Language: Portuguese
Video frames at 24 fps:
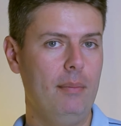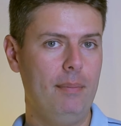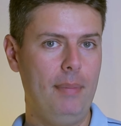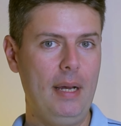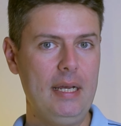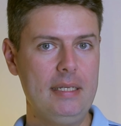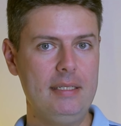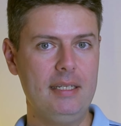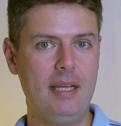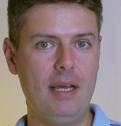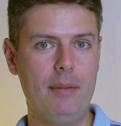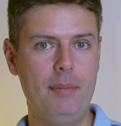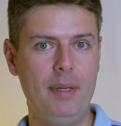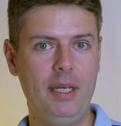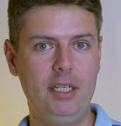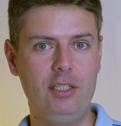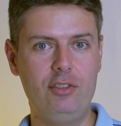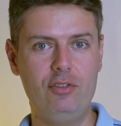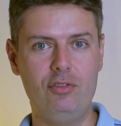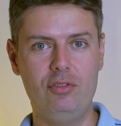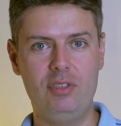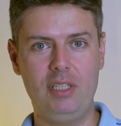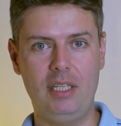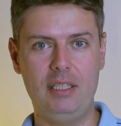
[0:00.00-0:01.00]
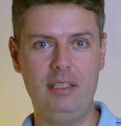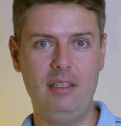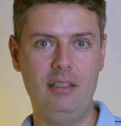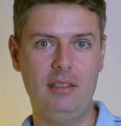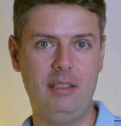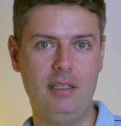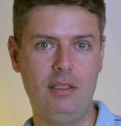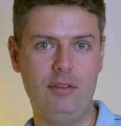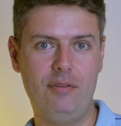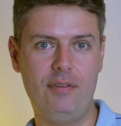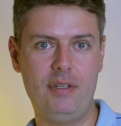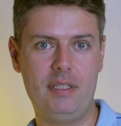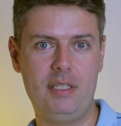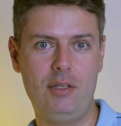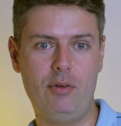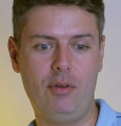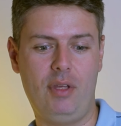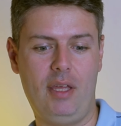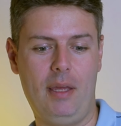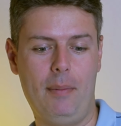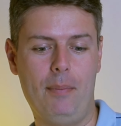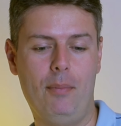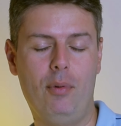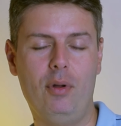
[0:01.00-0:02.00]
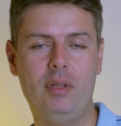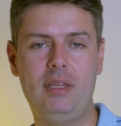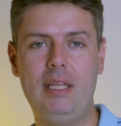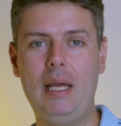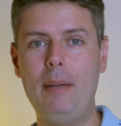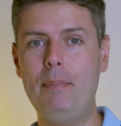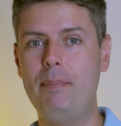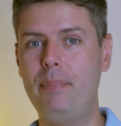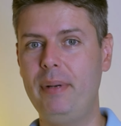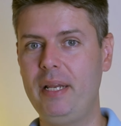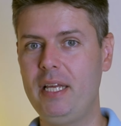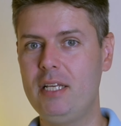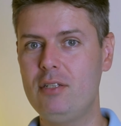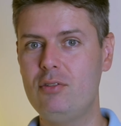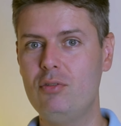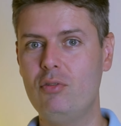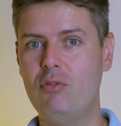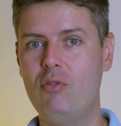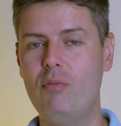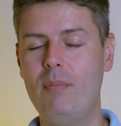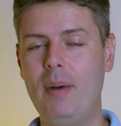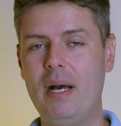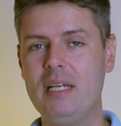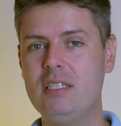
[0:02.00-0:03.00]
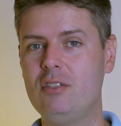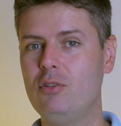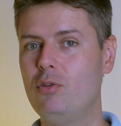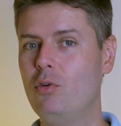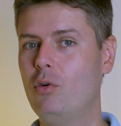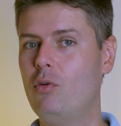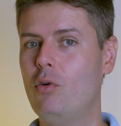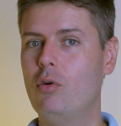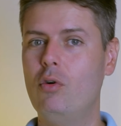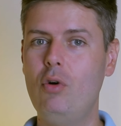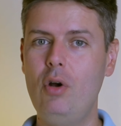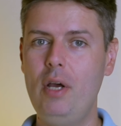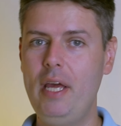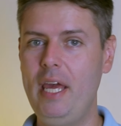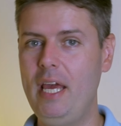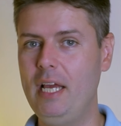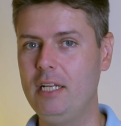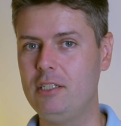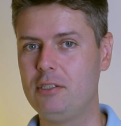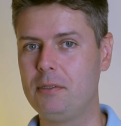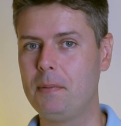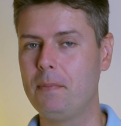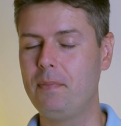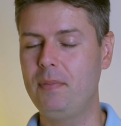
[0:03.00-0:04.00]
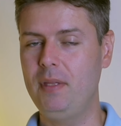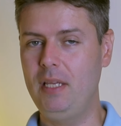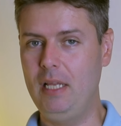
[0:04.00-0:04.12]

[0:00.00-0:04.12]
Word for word: Basicamente, tu está tentando fazer o quê? Botar preço com base no concorrente.